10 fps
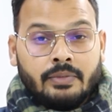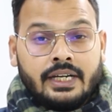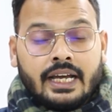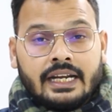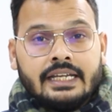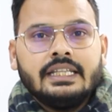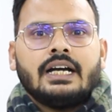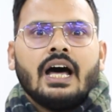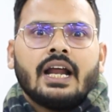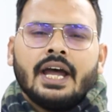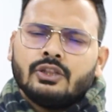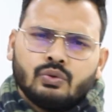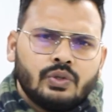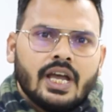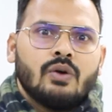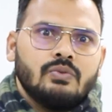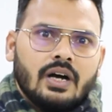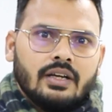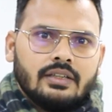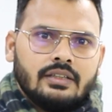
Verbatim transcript: मीडिया नहीं दिखा रहा है तो क्या हुआ